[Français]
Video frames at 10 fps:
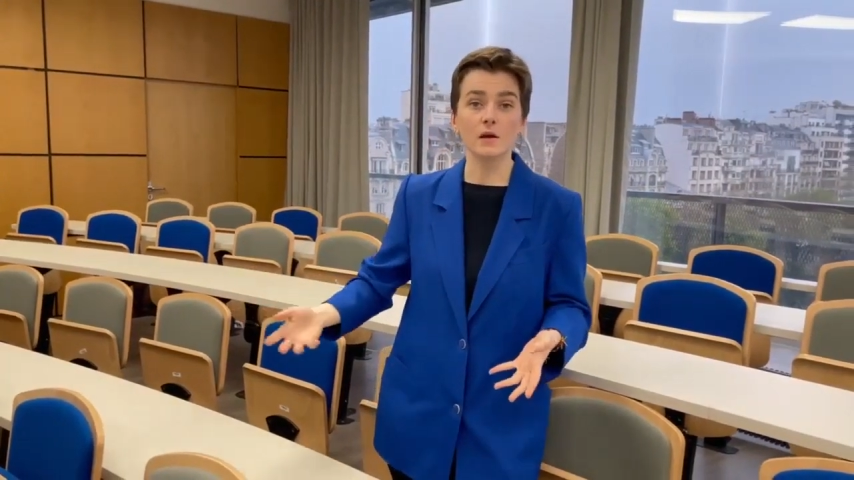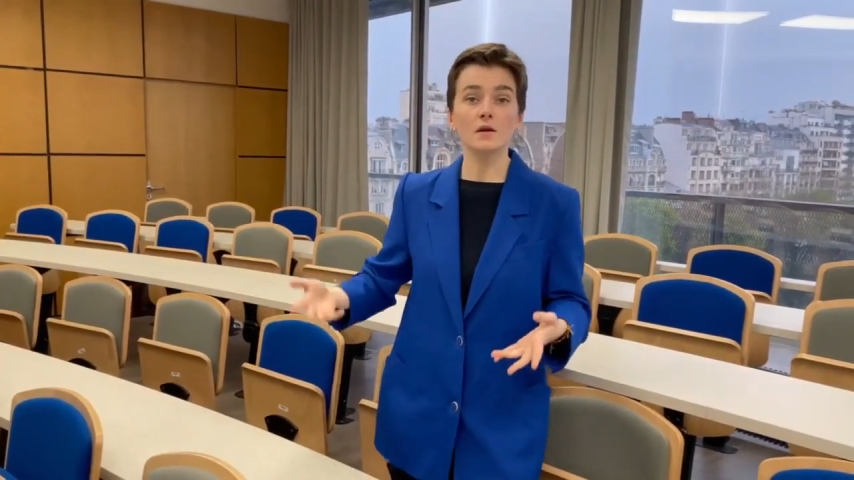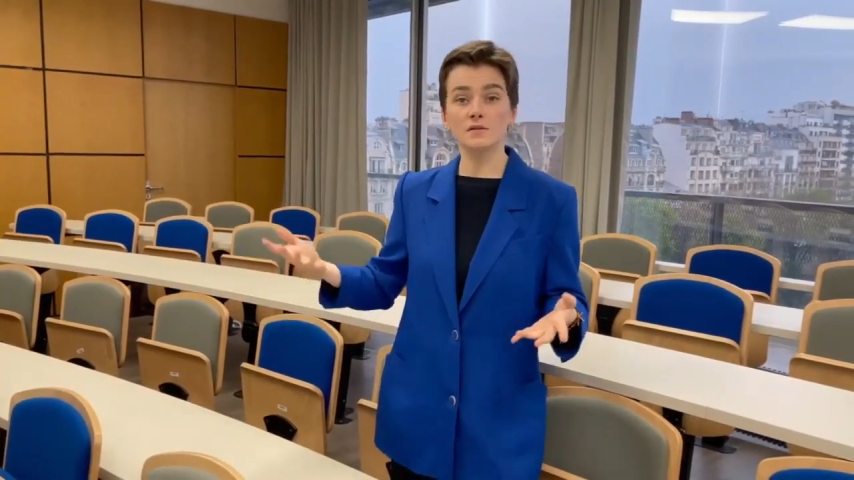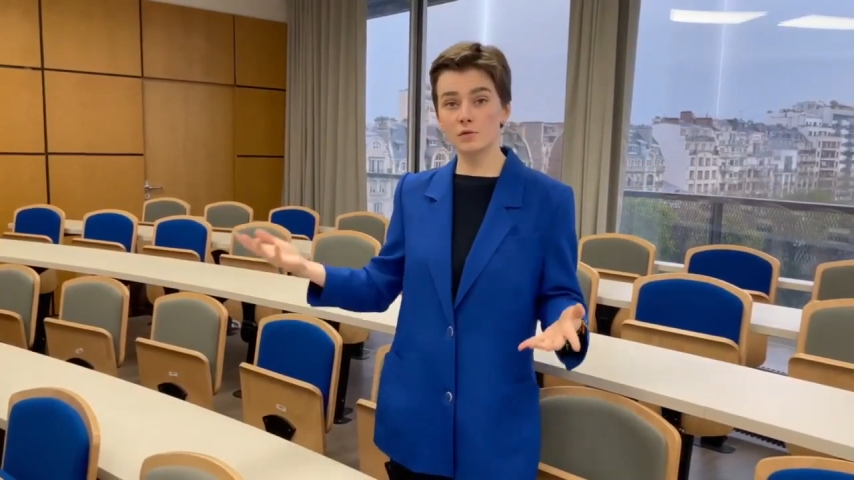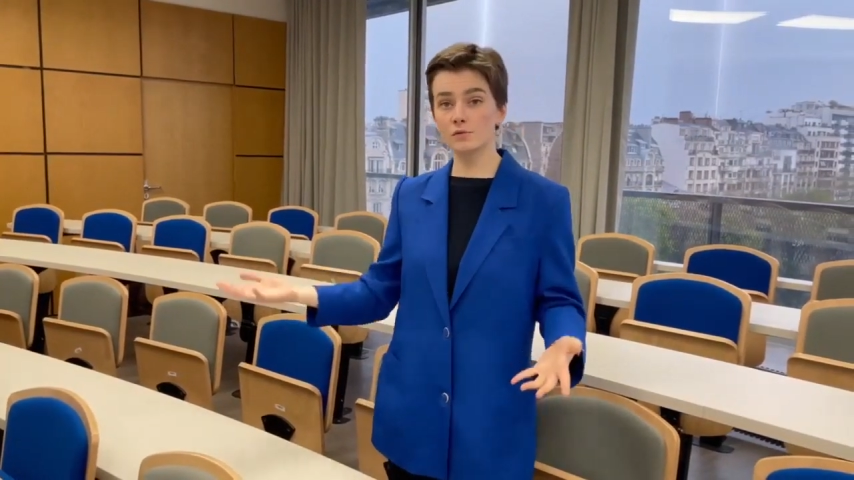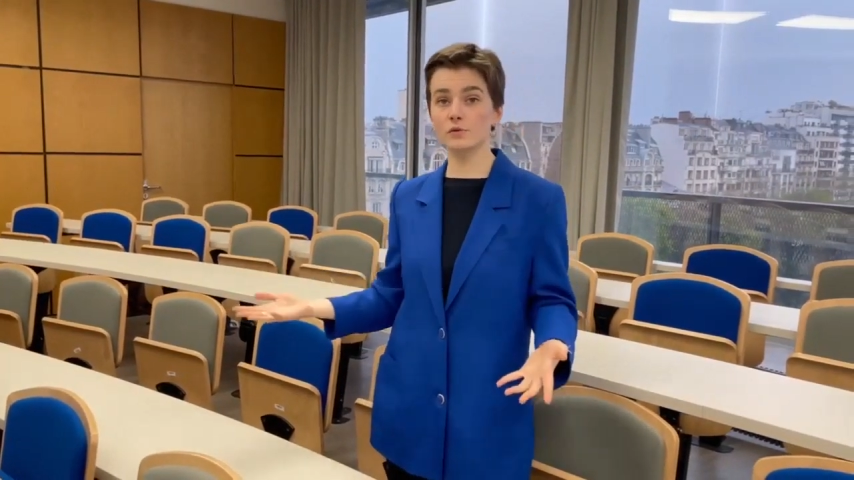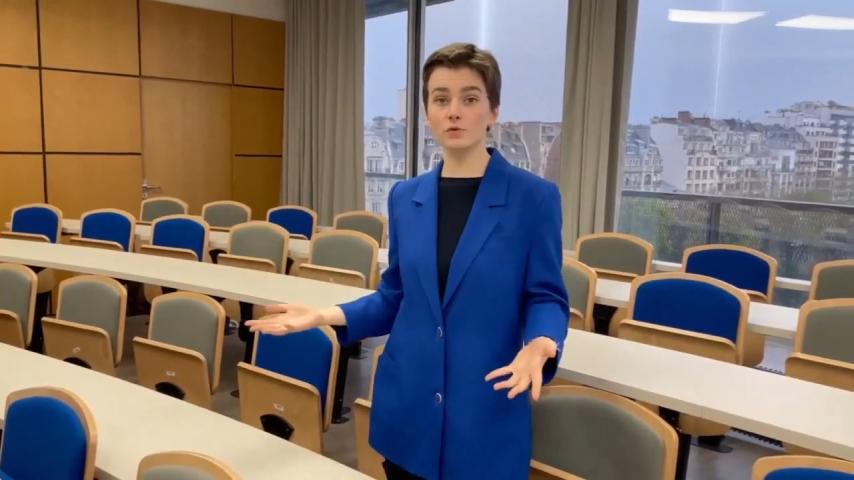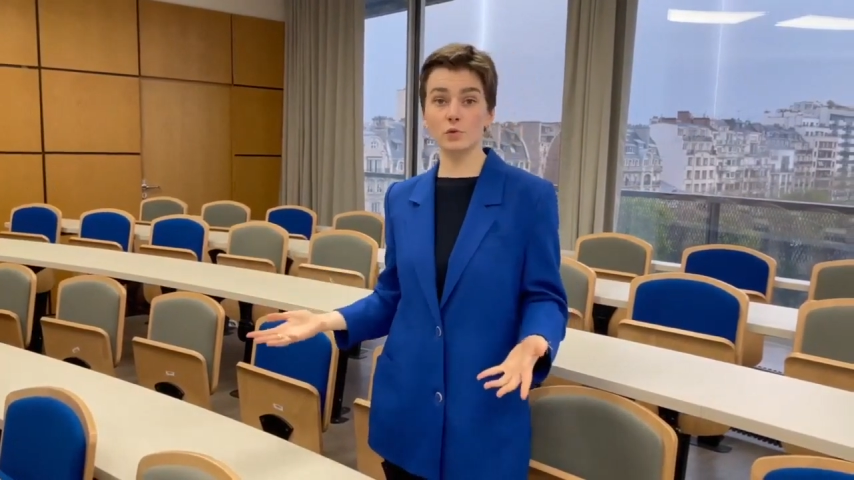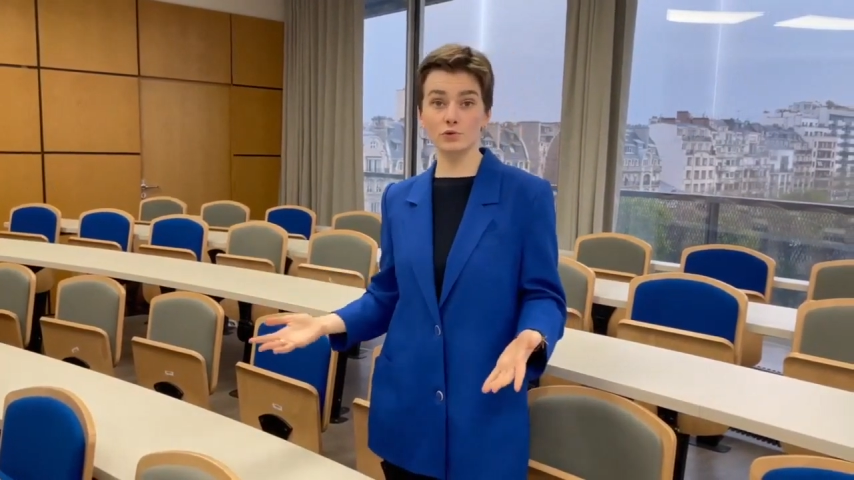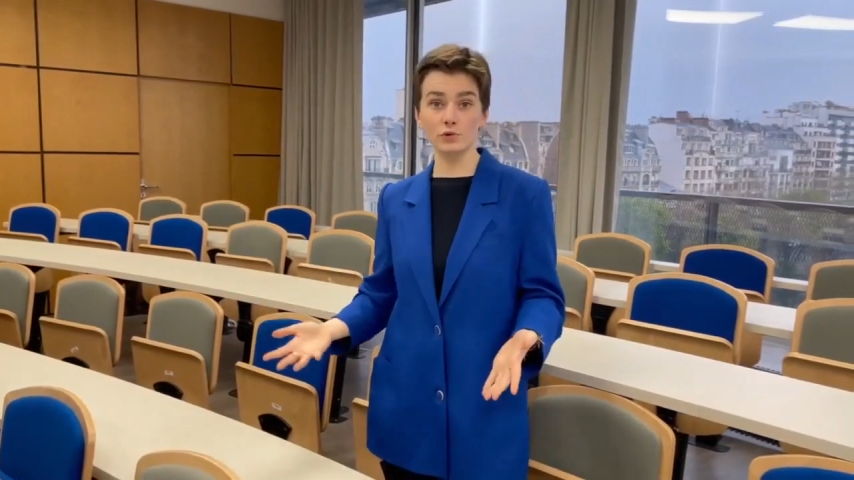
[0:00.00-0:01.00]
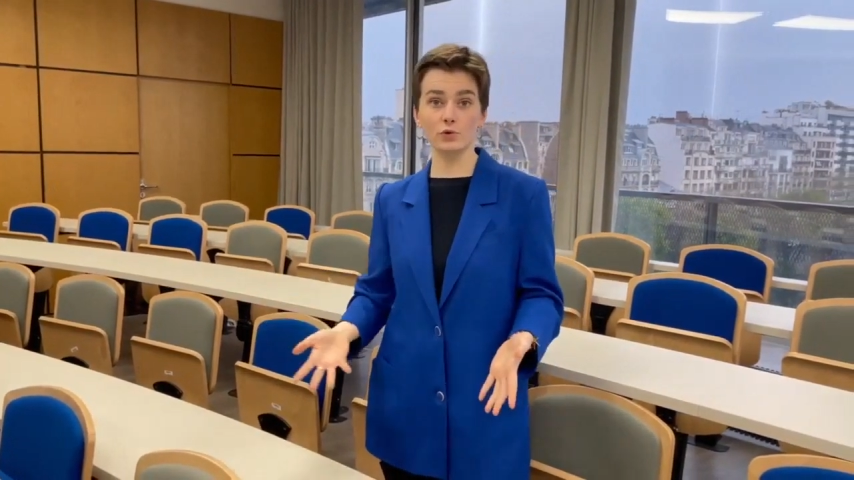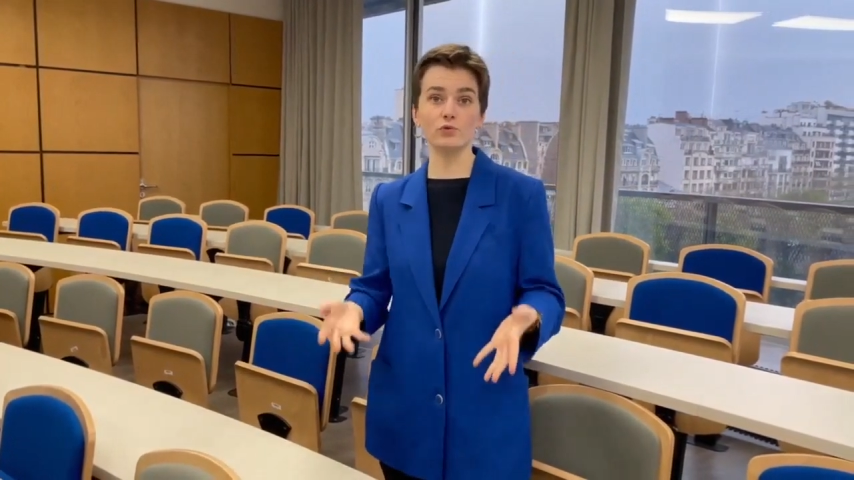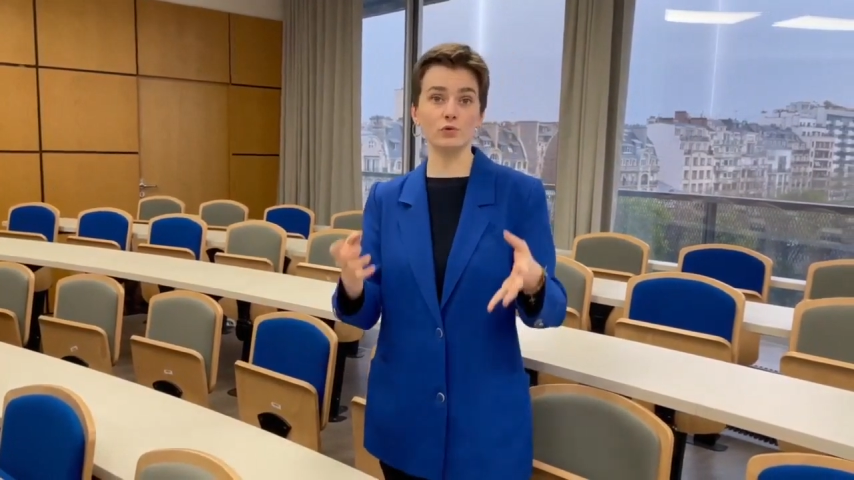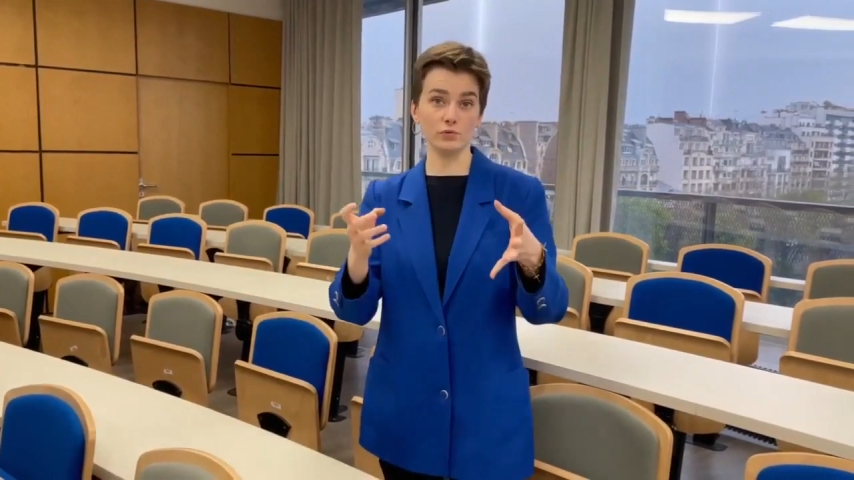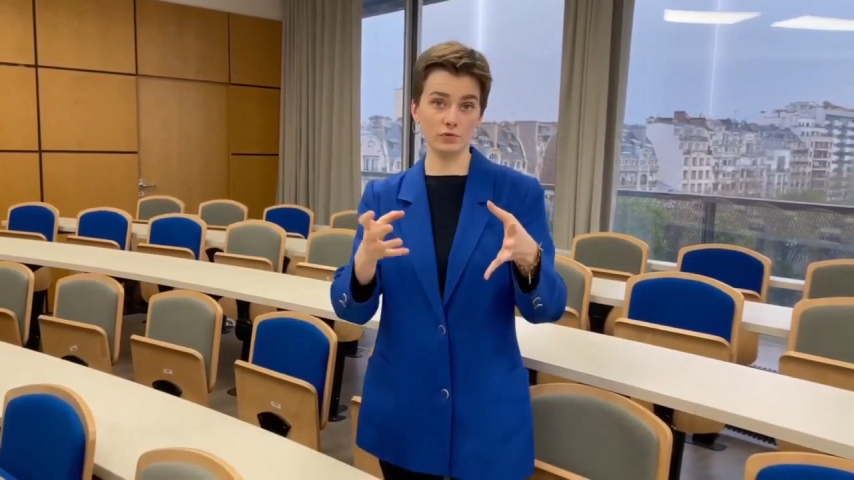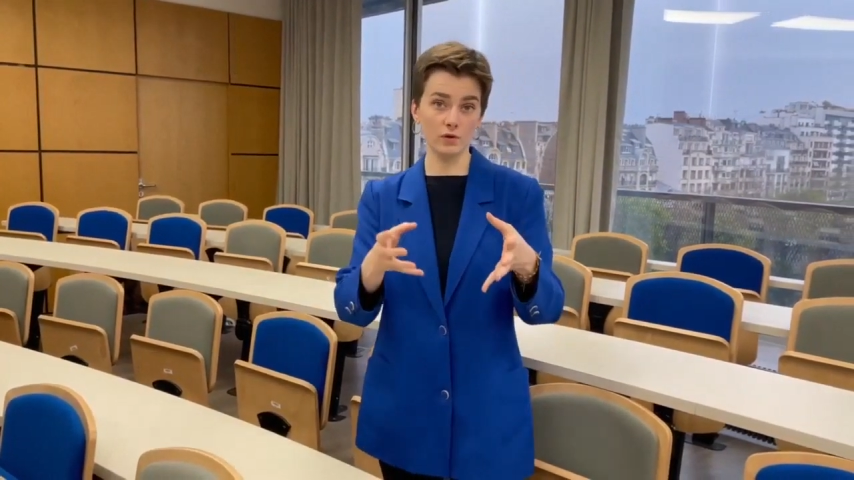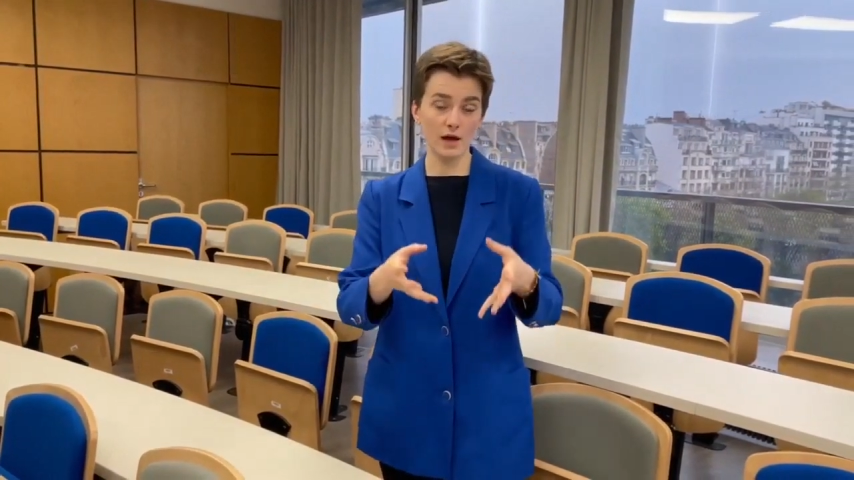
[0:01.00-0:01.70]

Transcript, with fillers: Ces nouveaux euros se retrouvent